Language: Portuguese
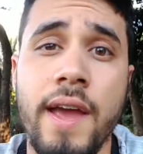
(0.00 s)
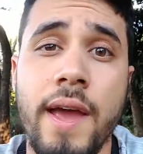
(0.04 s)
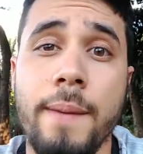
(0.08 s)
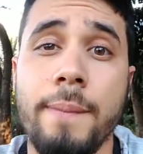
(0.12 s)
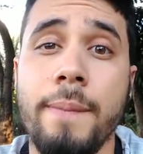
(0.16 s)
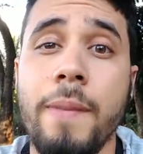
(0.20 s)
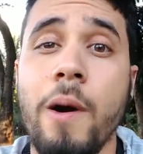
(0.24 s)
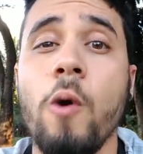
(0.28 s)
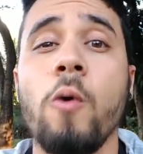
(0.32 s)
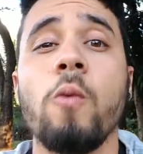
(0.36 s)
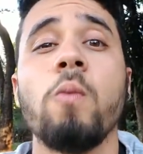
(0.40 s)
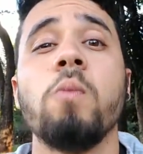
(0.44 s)

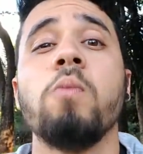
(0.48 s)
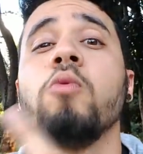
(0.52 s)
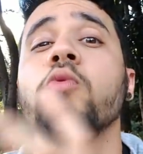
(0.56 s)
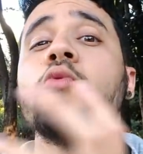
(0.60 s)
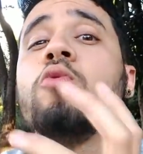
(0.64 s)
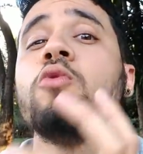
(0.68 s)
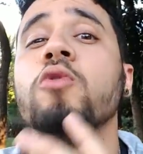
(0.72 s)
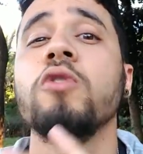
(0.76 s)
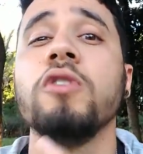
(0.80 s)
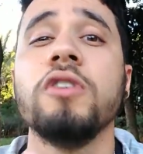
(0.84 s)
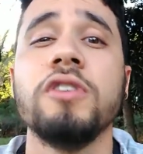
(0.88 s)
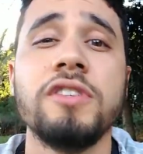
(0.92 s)
é
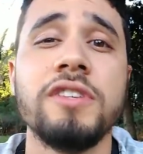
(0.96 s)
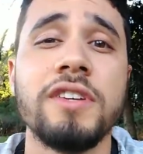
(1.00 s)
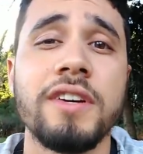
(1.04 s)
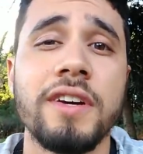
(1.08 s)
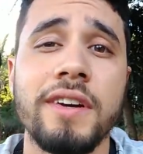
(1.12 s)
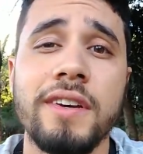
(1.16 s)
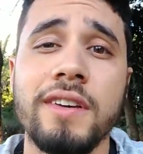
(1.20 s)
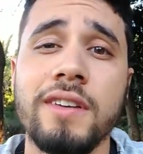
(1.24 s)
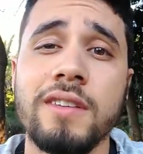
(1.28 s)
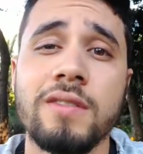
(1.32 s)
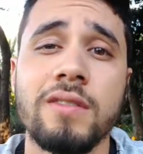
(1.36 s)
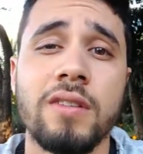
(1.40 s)

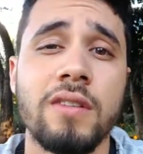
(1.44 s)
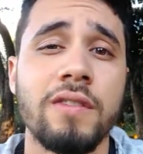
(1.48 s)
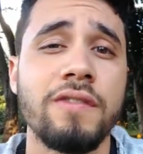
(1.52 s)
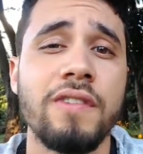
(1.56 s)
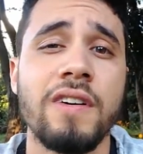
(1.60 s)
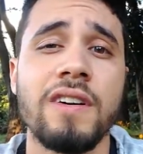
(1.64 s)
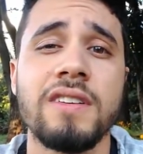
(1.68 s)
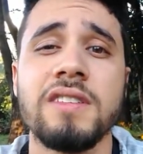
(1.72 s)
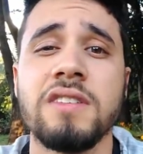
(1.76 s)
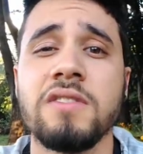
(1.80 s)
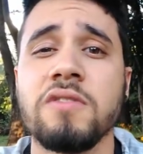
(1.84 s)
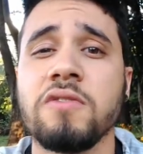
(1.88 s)
balbúrdia, aí só
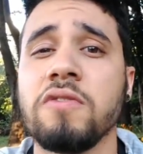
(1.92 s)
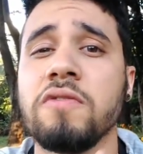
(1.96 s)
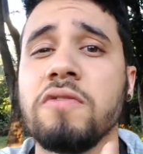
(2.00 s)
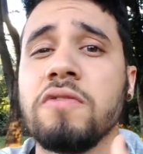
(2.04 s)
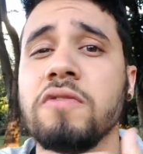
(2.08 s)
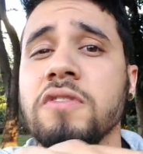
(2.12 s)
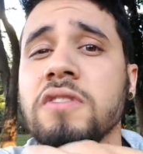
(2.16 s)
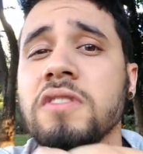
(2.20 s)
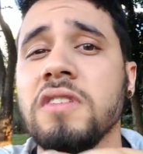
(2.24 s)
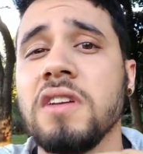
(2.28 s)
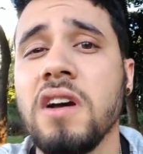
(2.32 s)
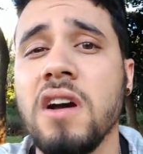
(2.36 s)
fazem
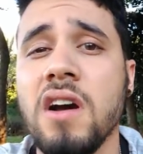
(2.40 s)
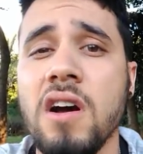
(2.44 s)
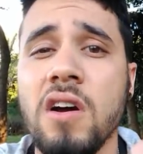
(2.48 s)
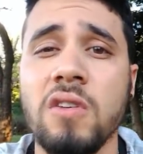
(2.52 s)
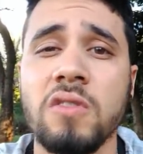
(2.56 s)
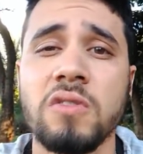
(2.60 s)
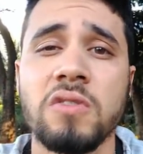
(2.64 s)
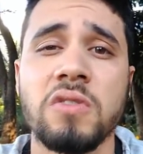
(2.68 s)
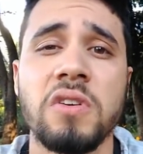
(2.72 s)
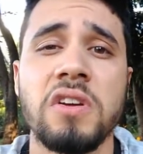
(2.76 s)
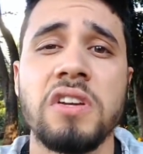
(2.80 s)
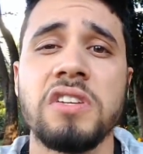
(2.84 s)

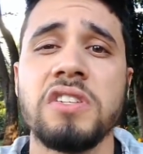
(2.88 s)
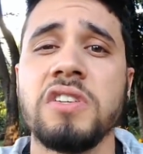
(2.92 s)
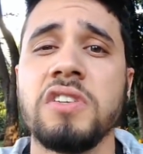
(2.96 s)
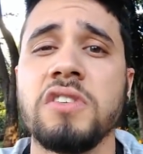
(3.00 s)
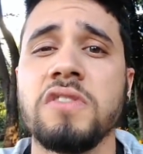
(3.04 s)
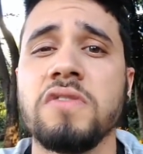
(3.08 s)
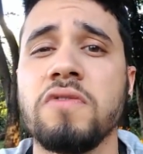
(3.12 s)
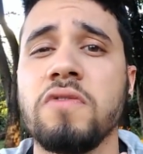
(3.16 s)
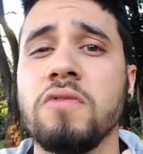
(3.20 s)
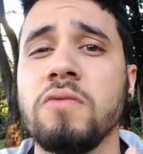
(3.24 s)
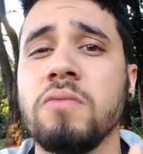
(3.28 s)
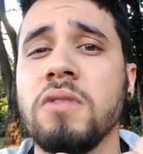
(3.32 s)
confusão, só é
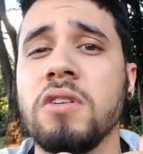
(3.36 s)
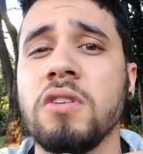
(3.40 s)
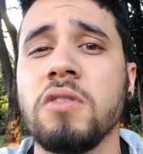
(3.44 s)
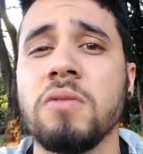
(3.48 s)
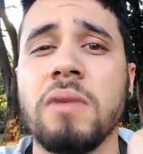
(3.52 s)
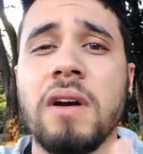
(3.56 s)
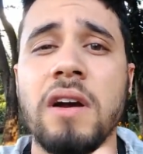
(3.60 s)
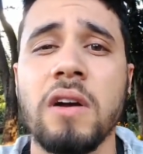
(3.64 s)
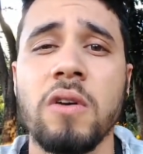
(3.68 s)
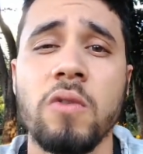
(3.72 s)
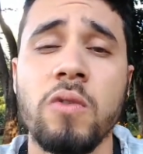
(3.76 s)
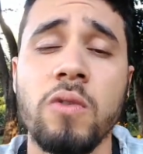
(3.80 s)
gente
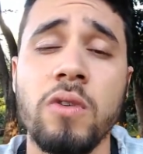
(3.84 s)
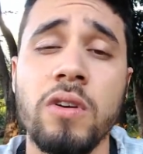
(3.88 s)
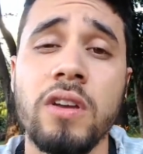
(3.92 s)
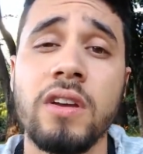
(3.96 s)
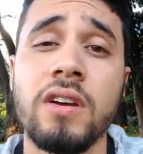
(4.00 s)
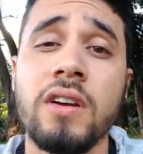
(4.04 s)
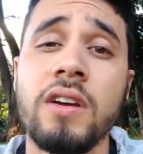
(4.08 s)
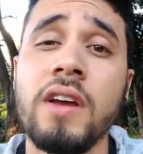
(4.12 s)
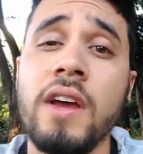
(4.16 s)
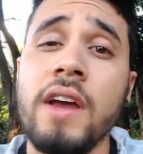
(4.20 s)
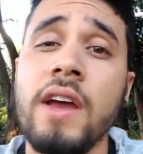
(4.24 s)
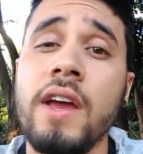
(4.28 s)
fumando
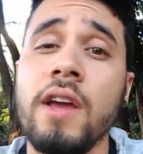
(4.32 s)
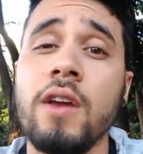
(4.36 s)
maconha,